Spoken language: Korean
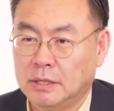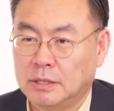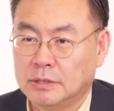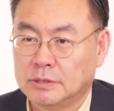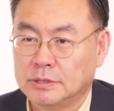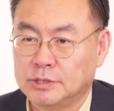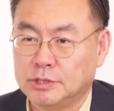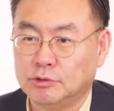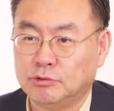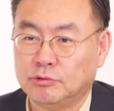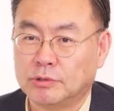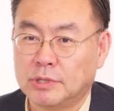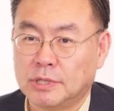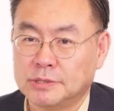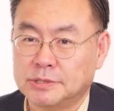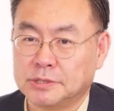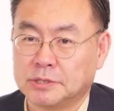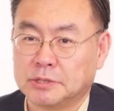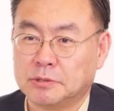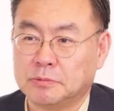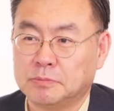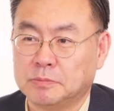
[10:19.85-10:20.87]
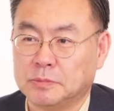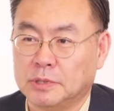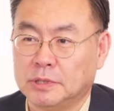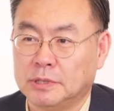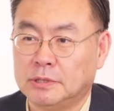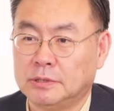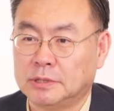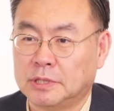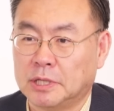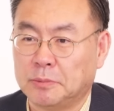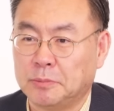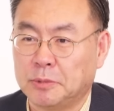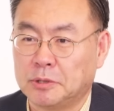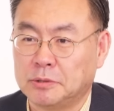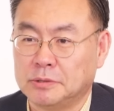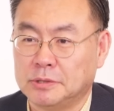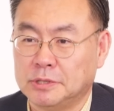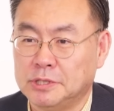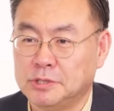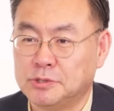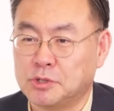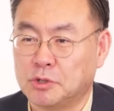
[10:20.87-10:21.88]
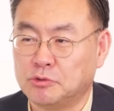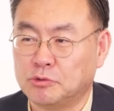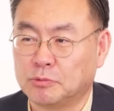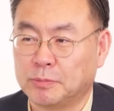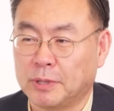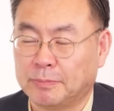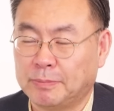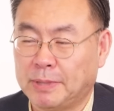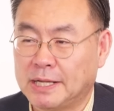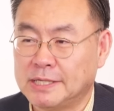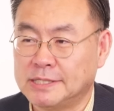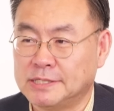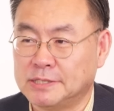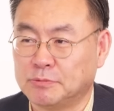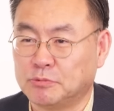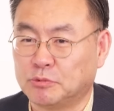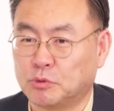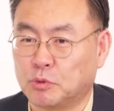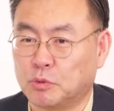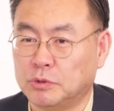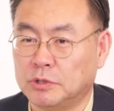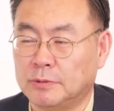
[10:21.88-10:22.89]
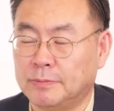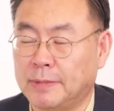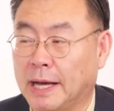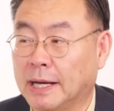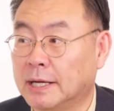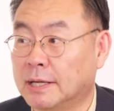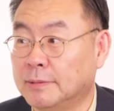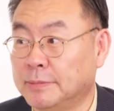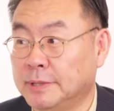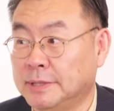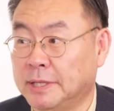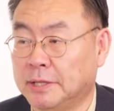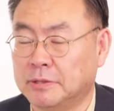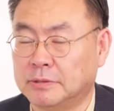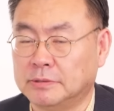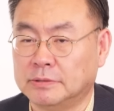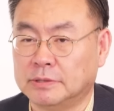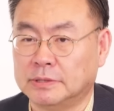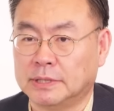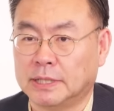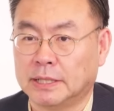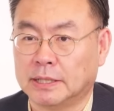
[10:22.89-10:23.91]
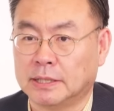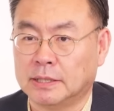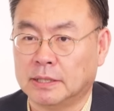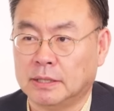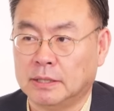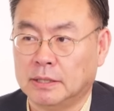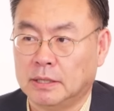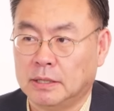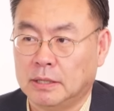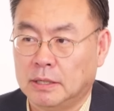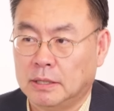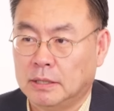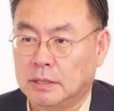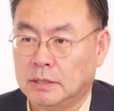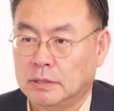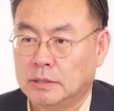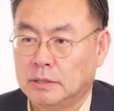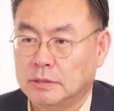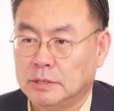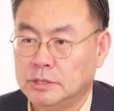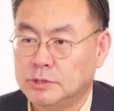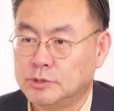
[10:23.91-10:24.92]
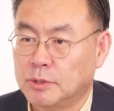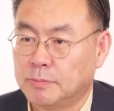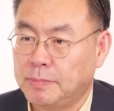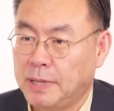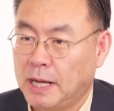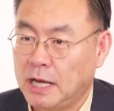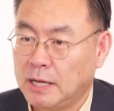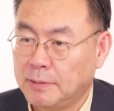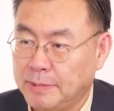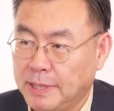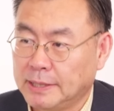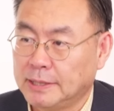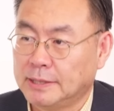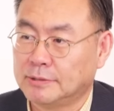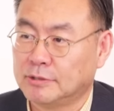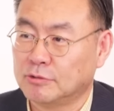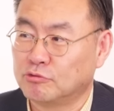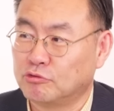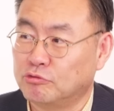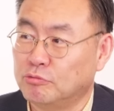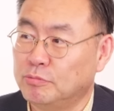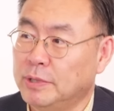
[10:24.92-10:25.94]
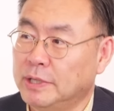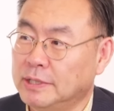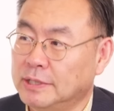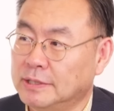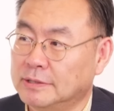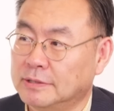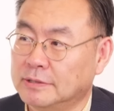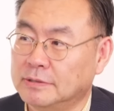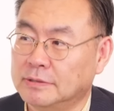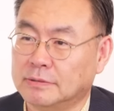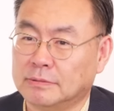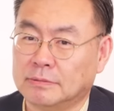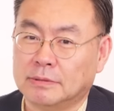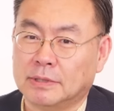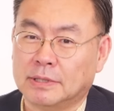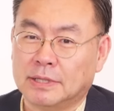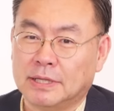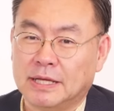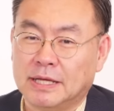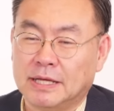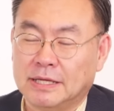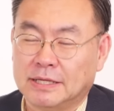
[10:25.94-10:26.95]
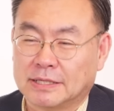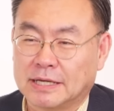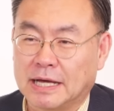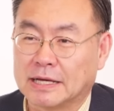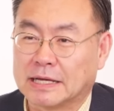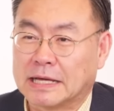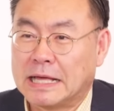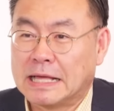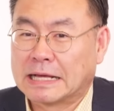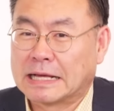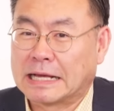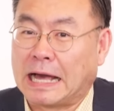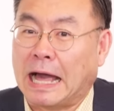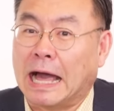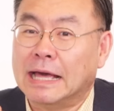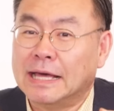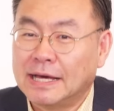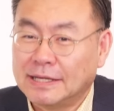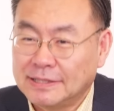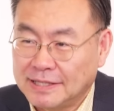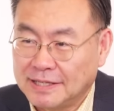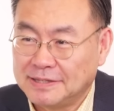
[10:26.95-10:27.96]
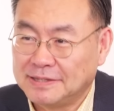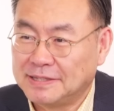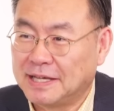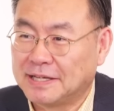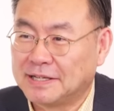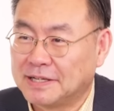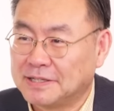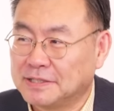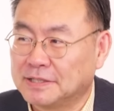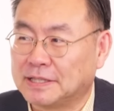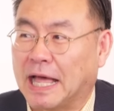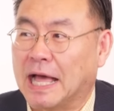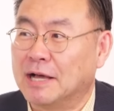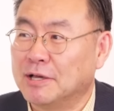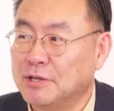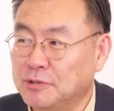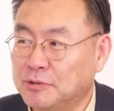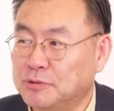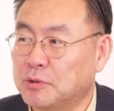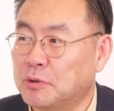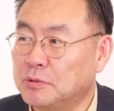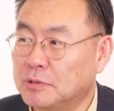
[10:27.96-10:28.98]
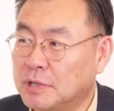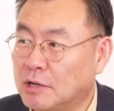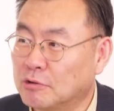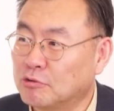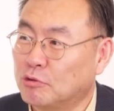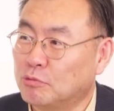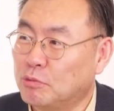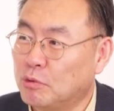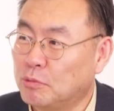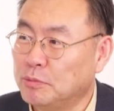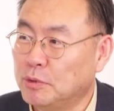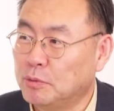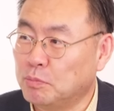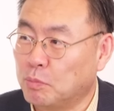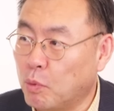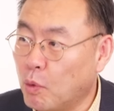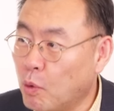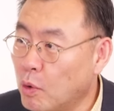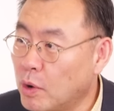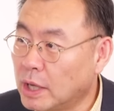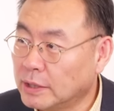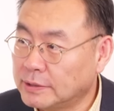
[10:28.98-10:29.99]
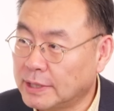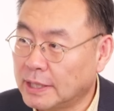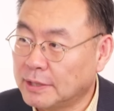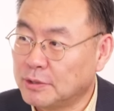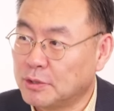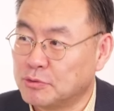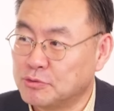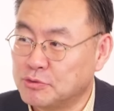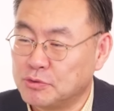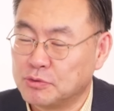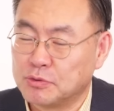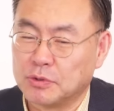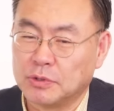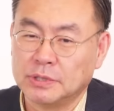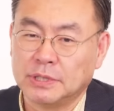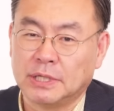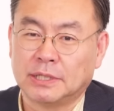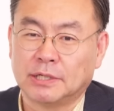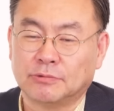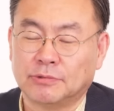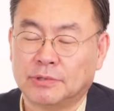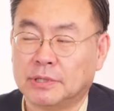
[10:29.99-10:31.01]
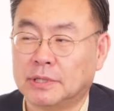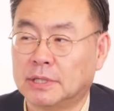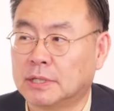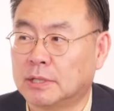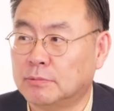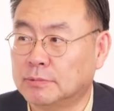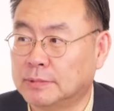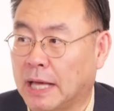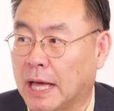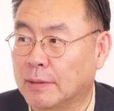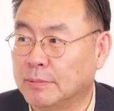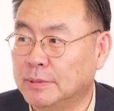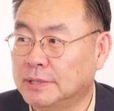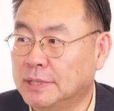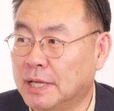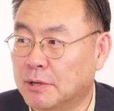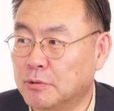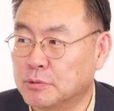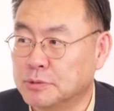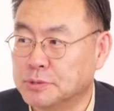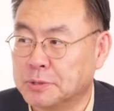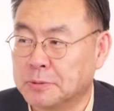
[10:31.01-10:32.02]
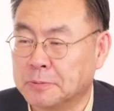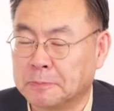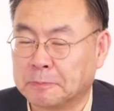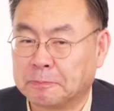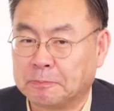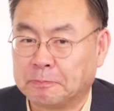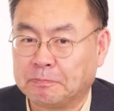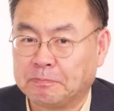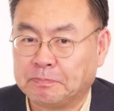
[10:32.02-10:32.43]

지수가 지금 이를테면 2680으로 오늘 마감이 되었는데 2,800이든 900이든 그러니까 가야 된다라는 당위성을 갖고 보면 뭐가 땡겨줄 거냐라고 생각하면 답이 나오죠. 음.